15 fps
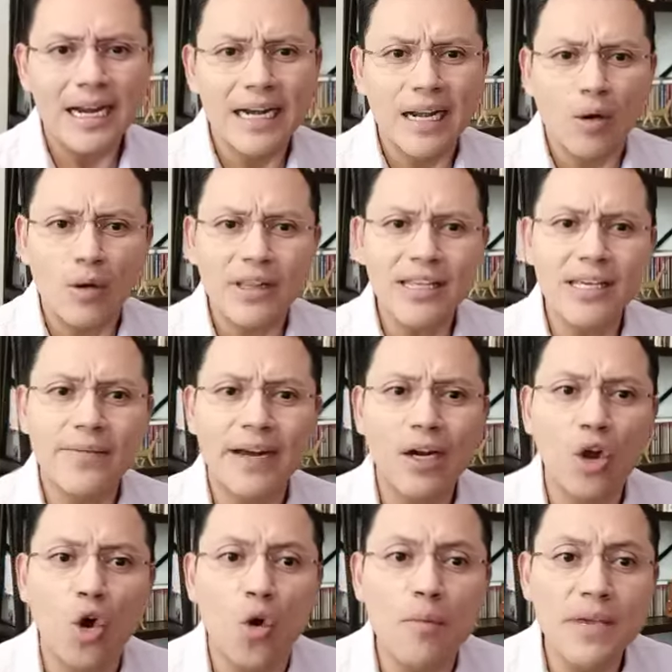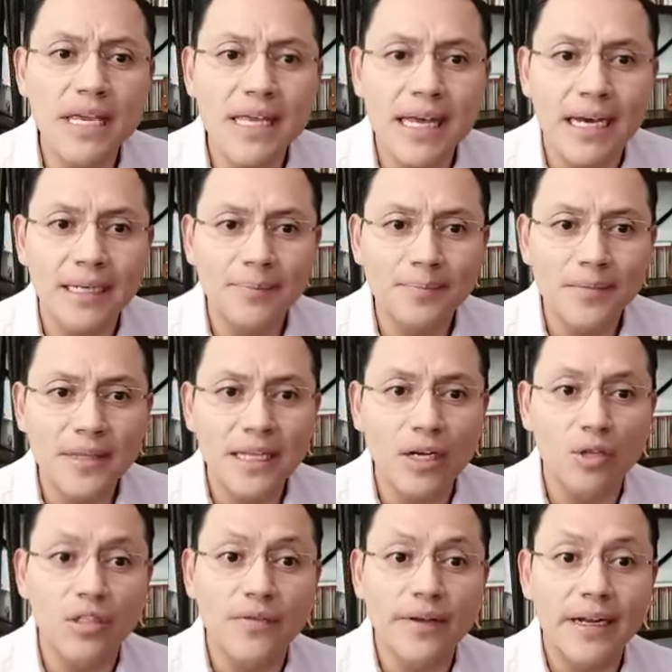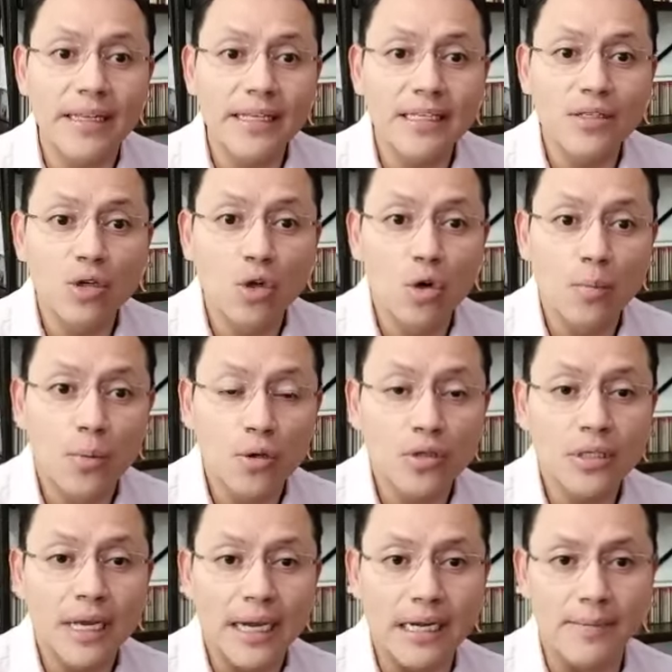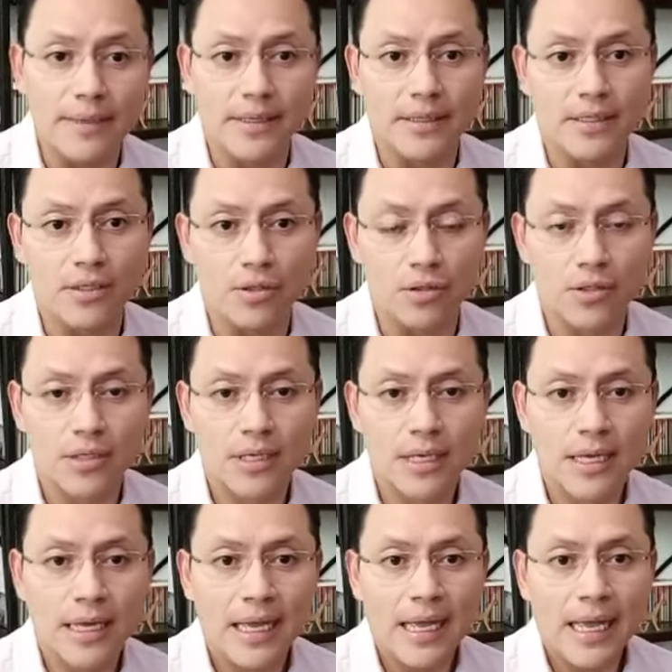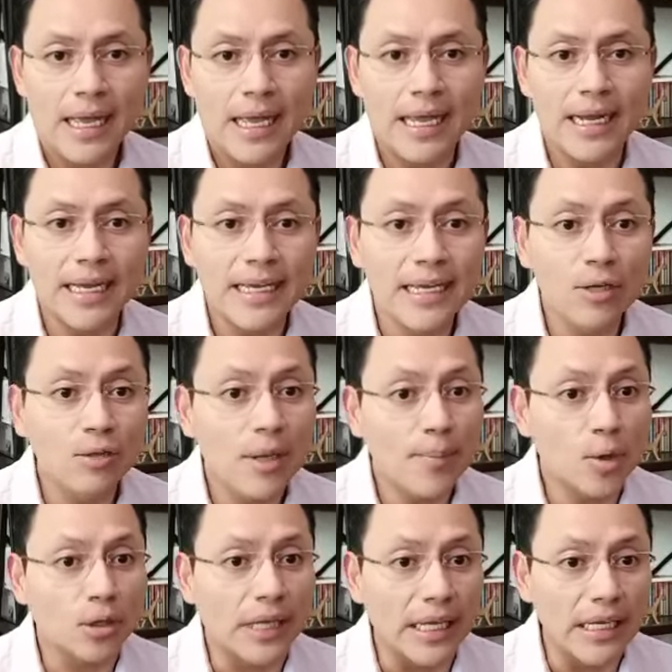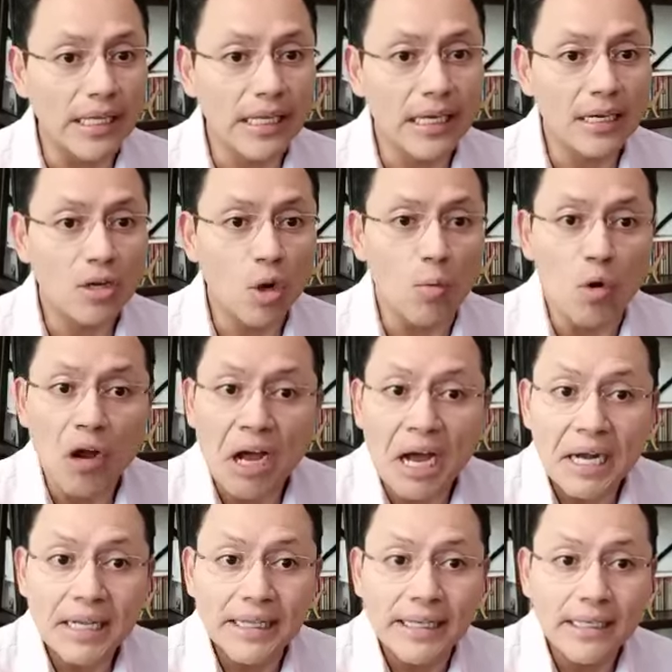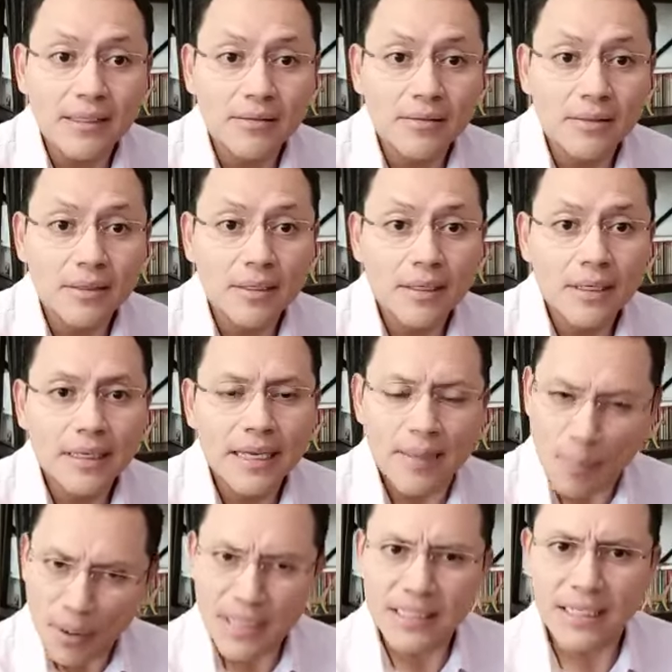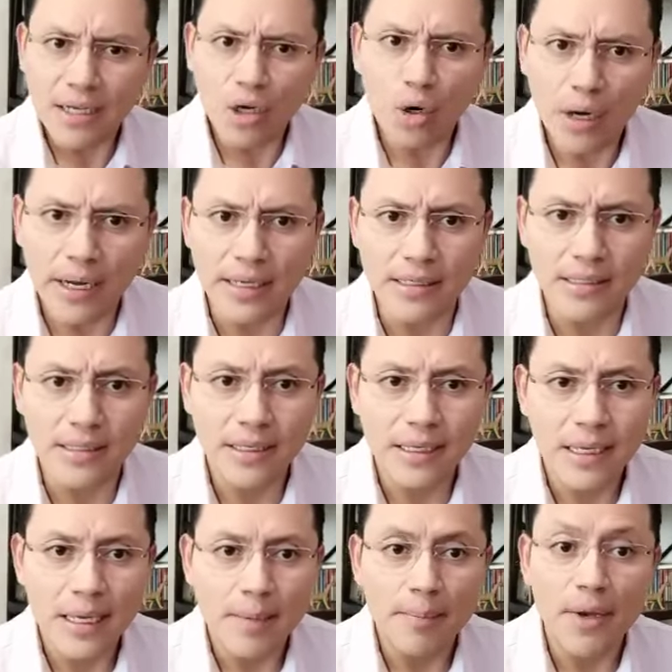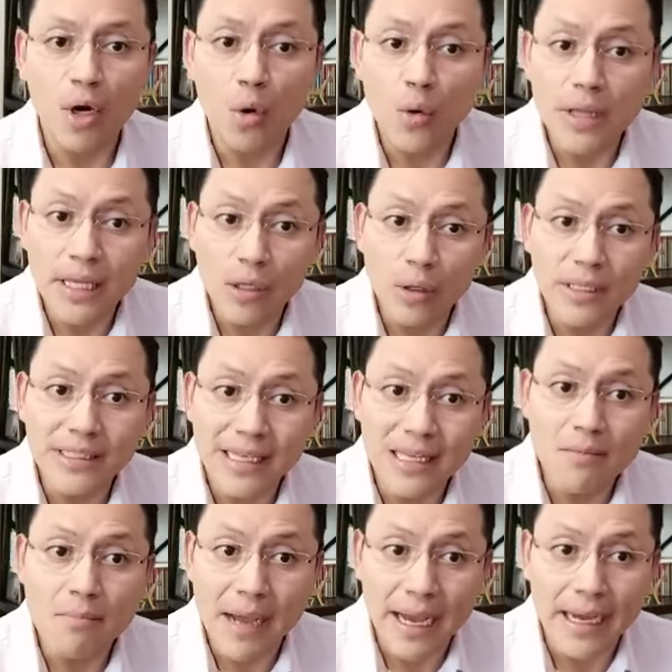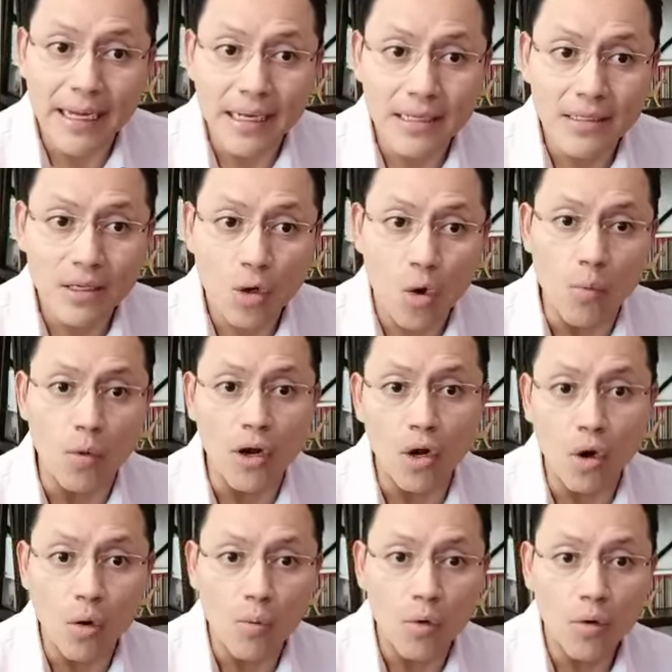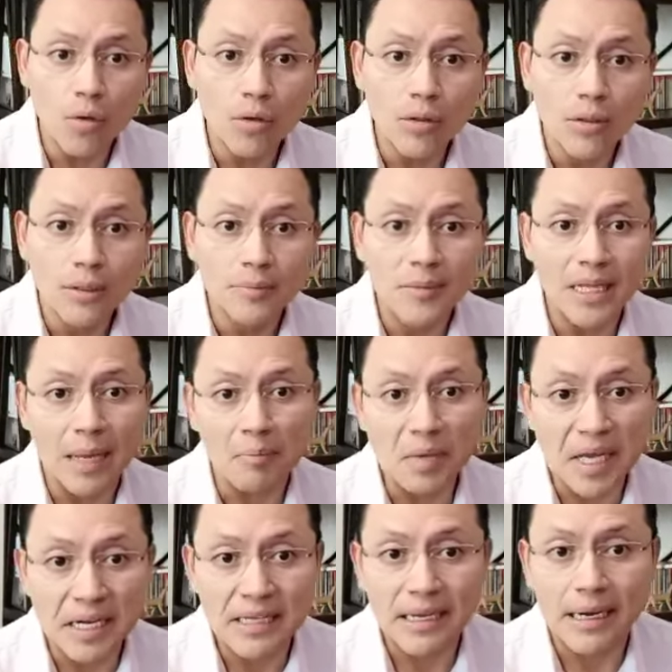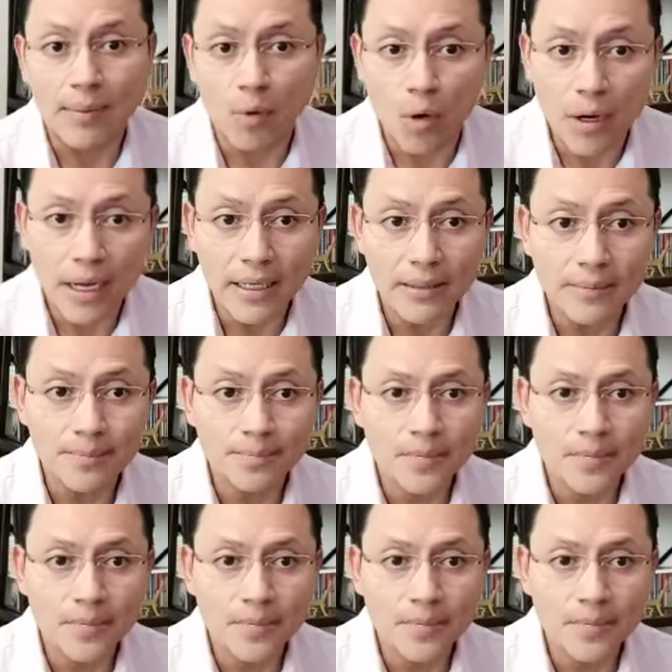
Recuerden llevar comida de los diferentes grupos alimenticios. Elegir una proteína como carne, que pueden ser rojas, pero cuidando que sean magras como el lomo, la pierna, la bola,